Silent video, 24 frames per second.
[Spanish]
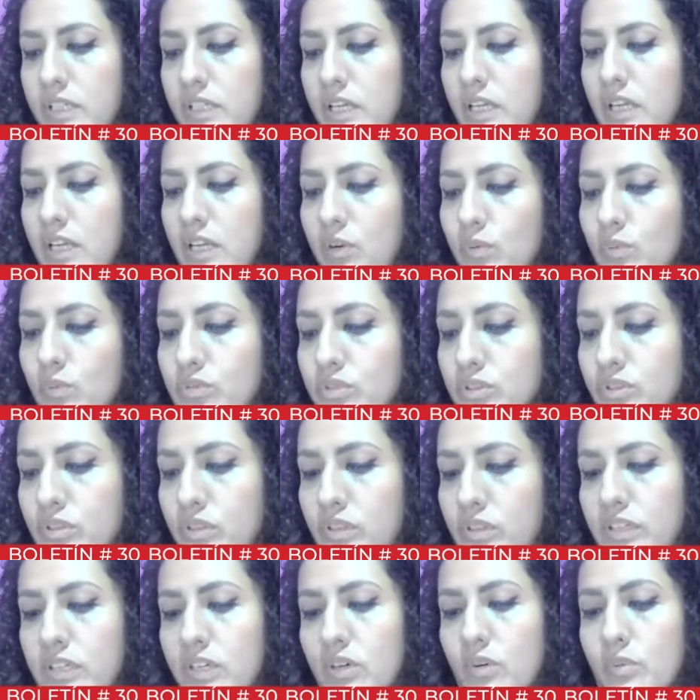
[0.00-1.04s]
y el
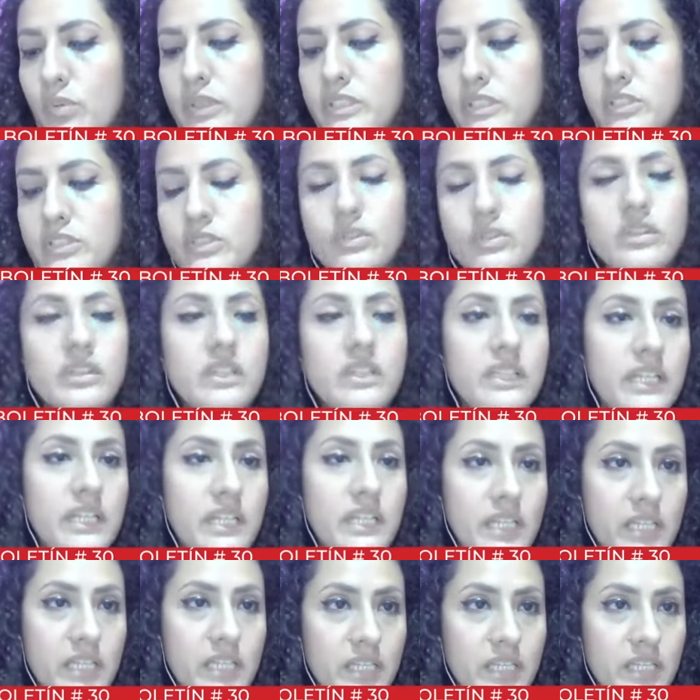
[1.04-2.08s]
anuncio de renovación
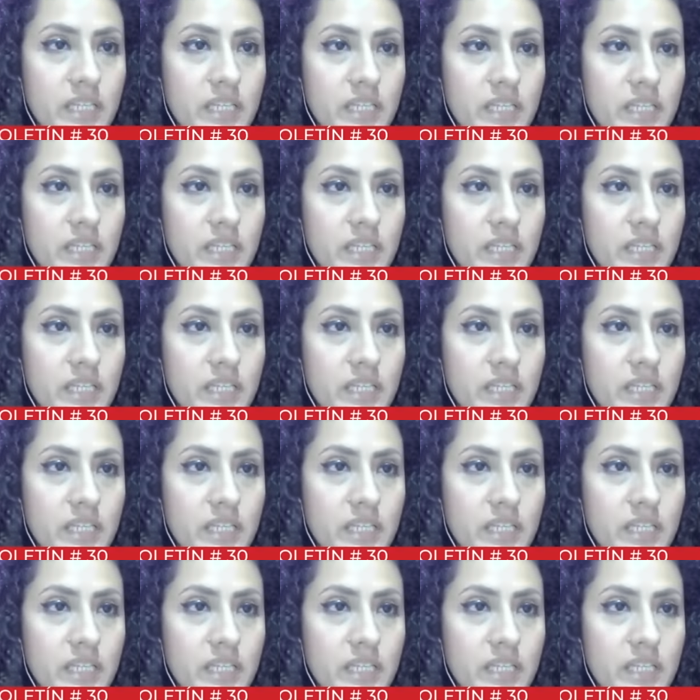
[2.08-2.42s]
del INE.